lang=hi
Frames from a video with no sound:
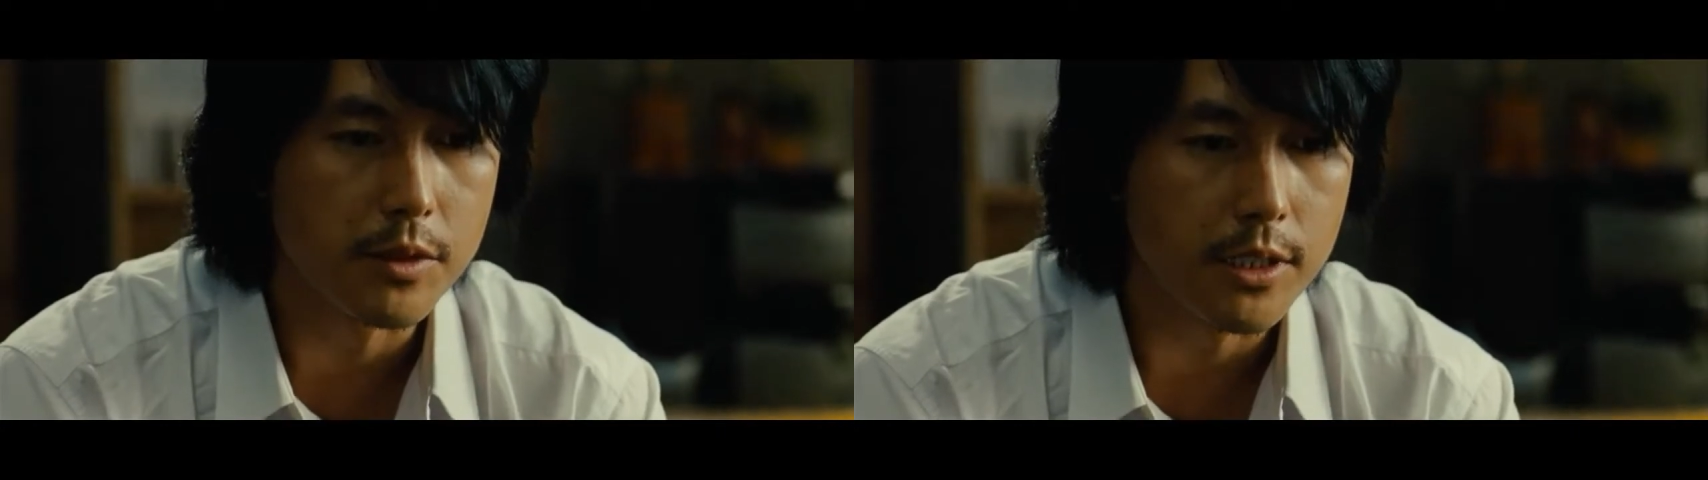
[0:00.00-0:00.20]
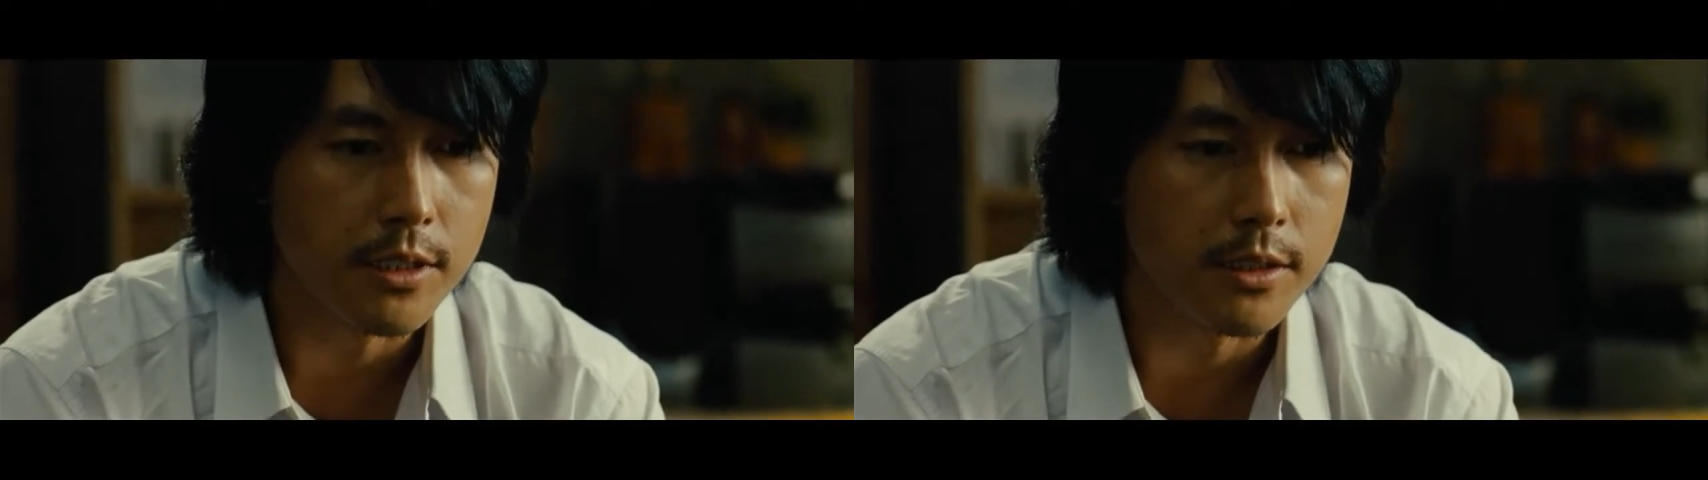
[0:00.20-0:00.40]

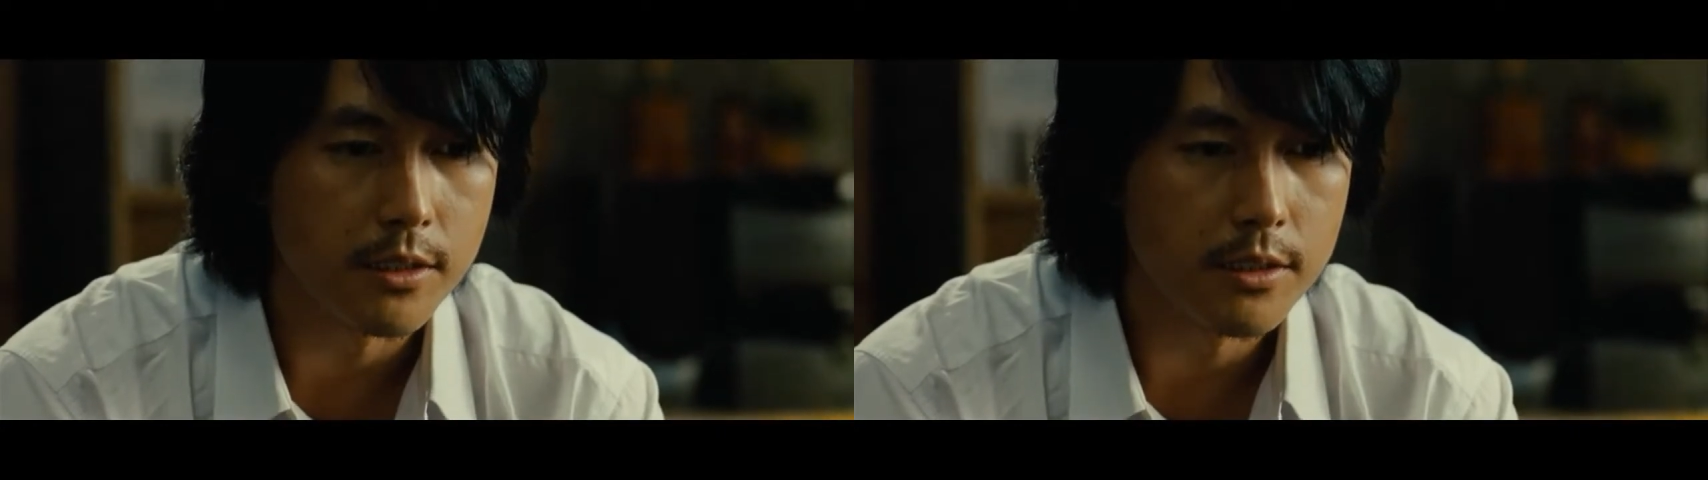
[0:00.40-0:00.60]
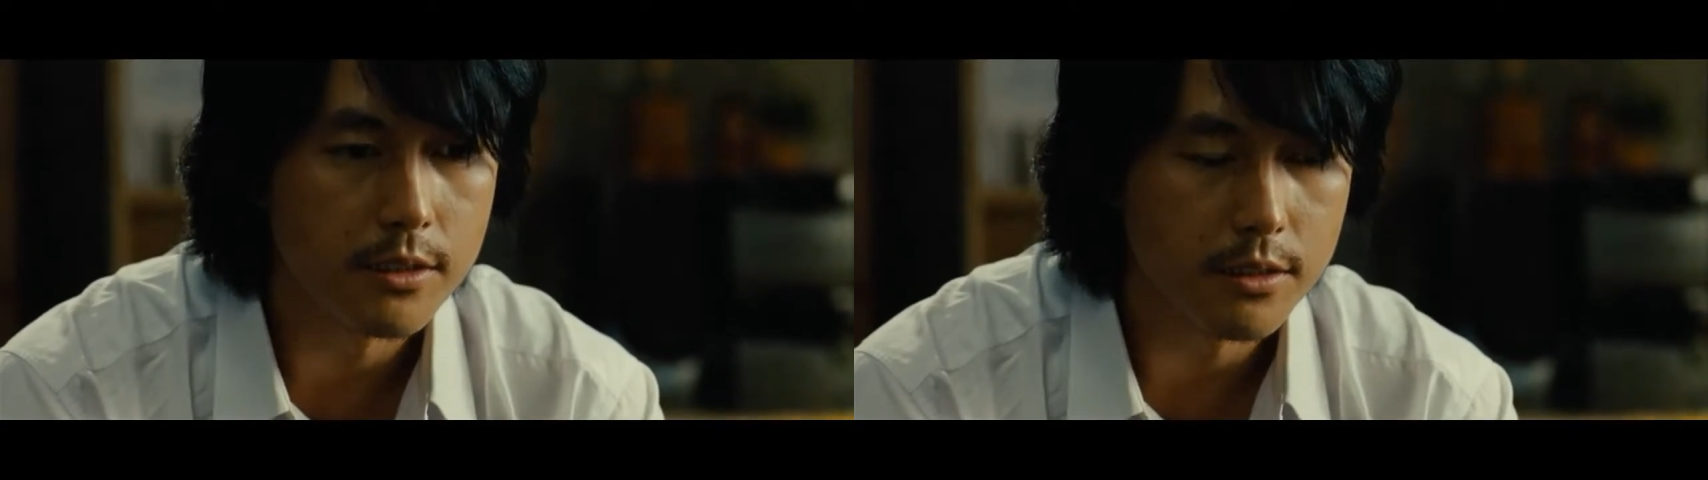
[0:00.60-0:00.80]
वो अब
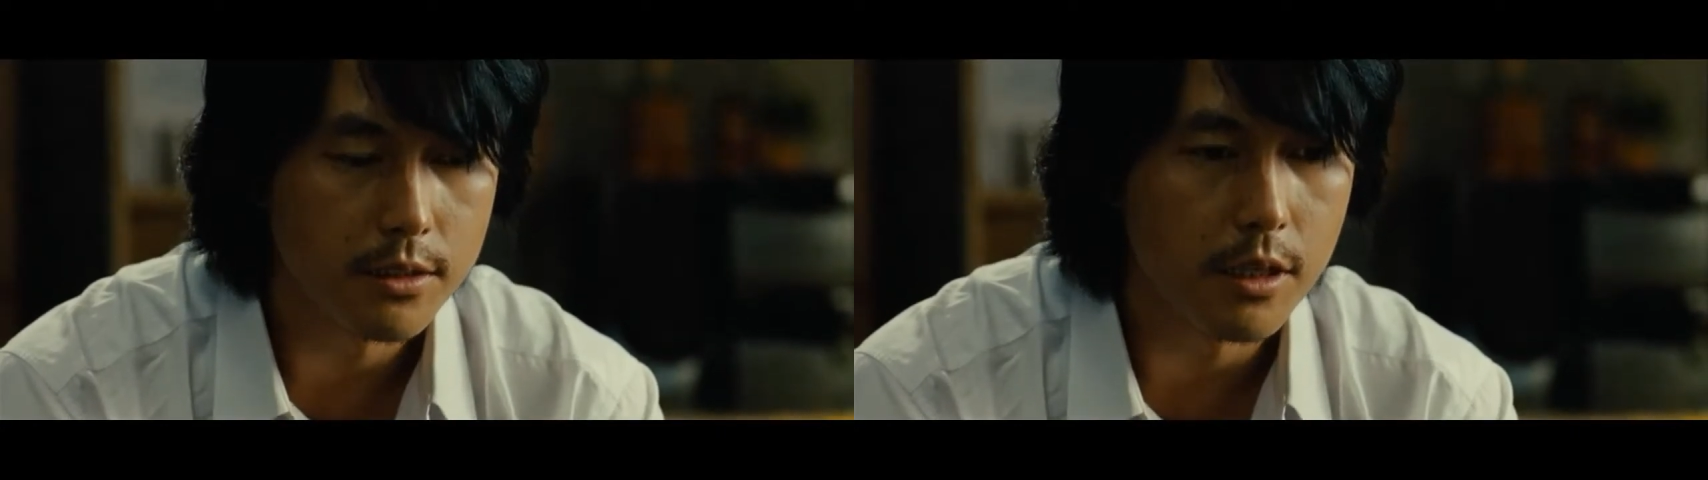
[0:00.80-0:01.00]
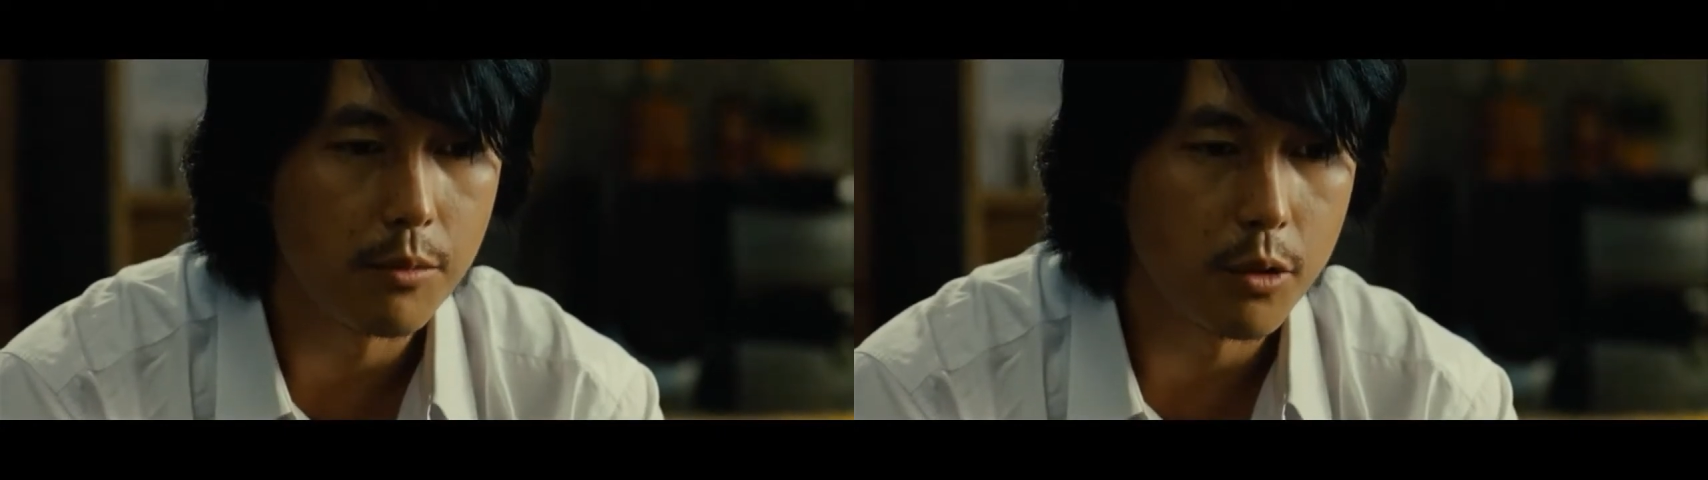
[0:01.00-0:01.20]
मेरी
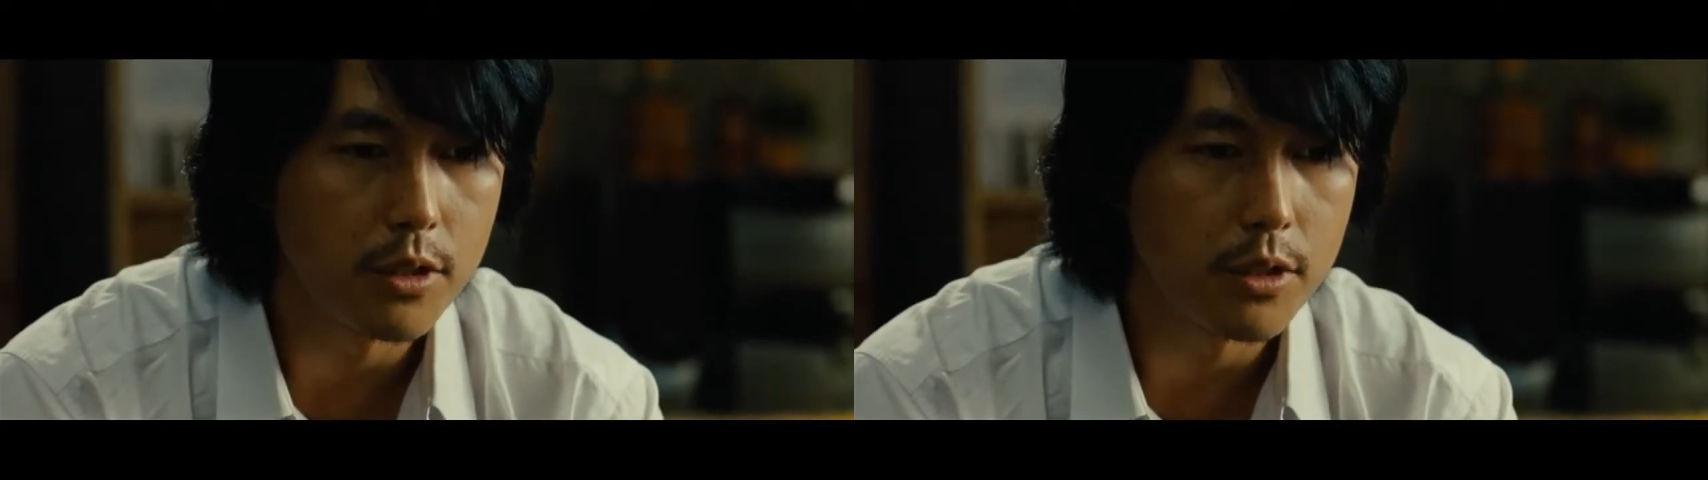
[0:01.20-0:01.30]
वाइफ है